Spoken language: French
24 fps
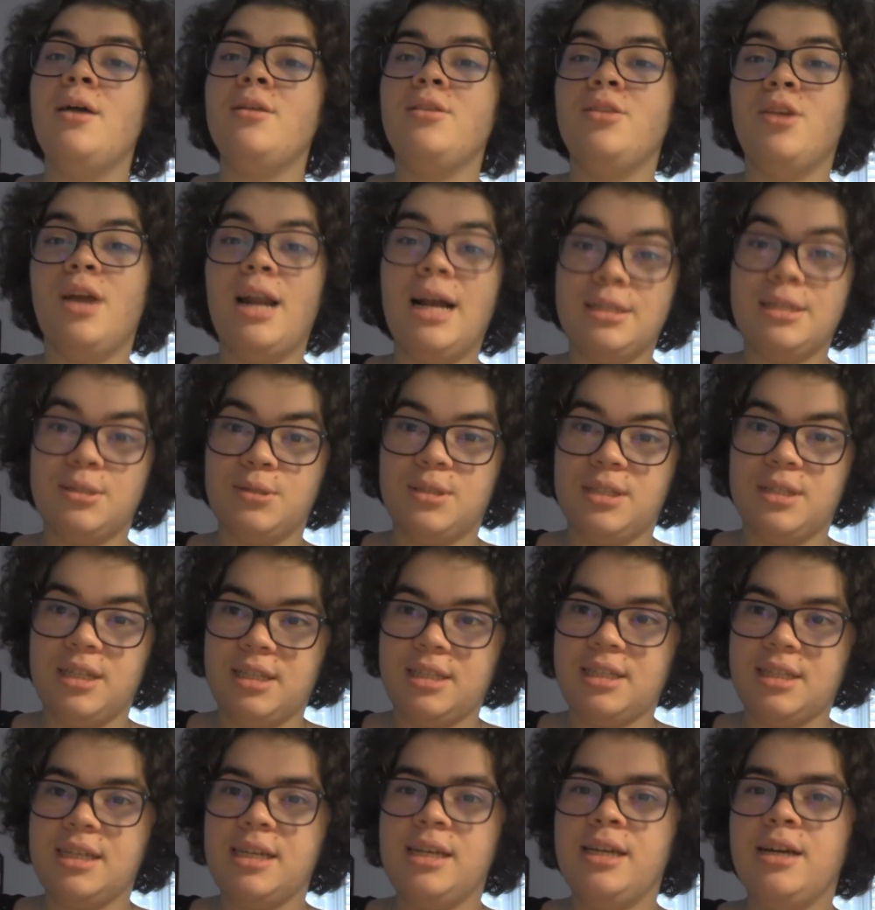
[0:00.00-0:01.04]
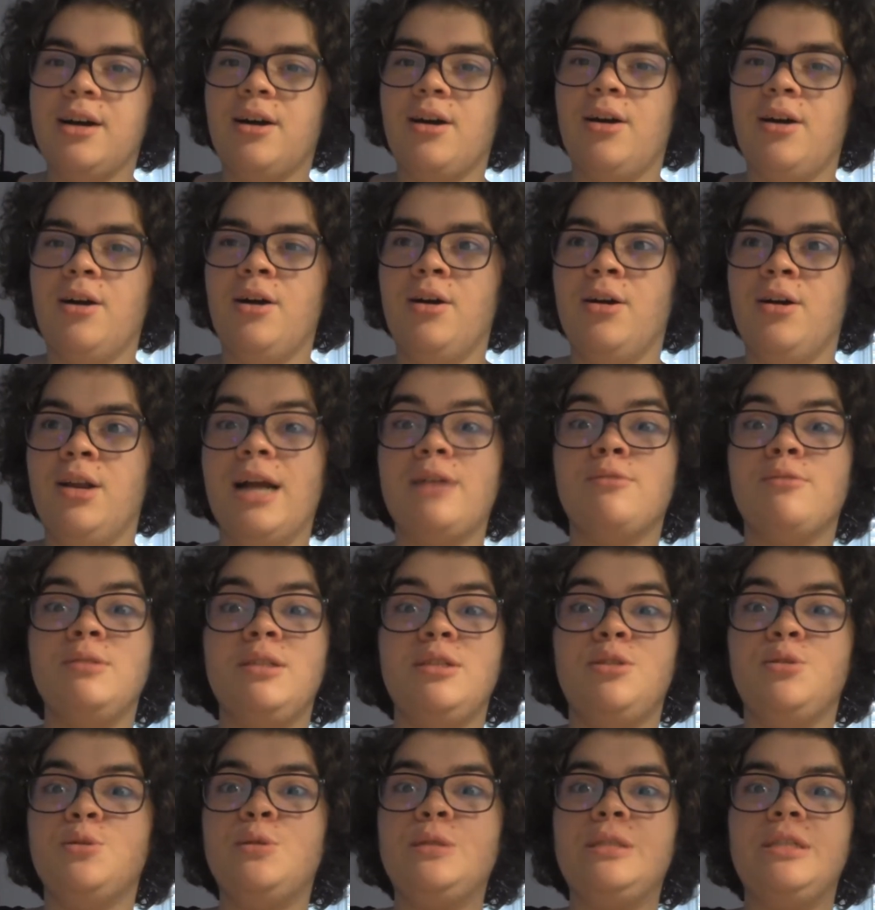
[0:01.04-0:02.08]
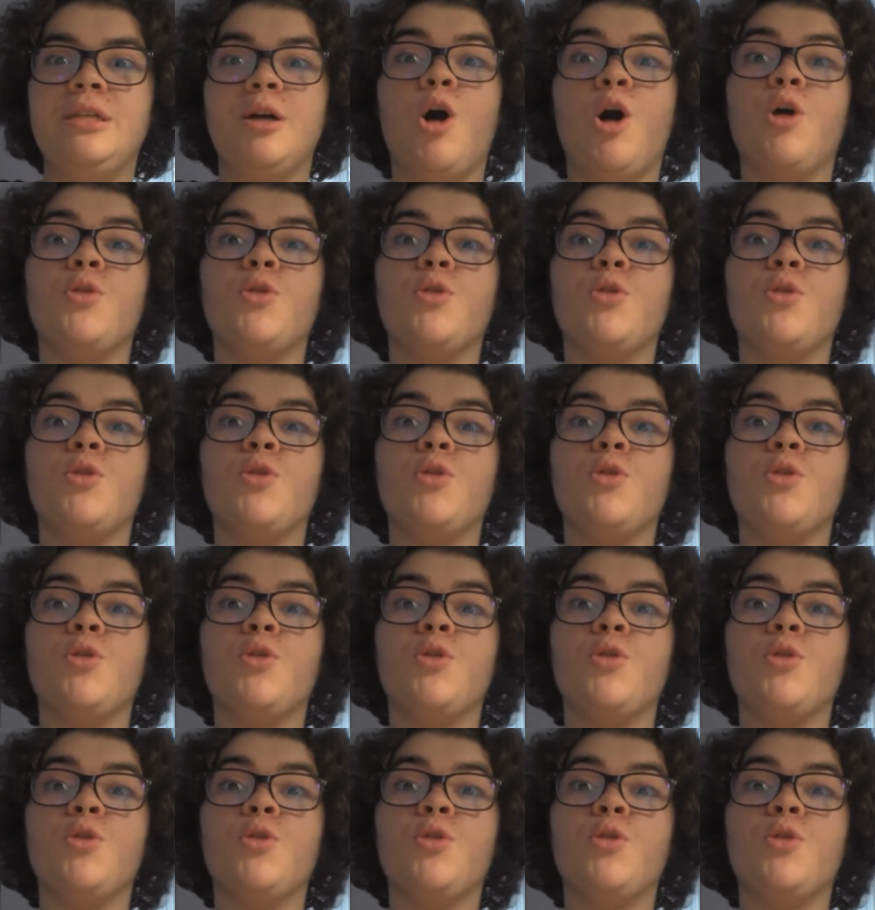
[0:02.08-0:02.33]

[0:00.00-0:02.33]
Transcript: dans la société, euh, la condition aussi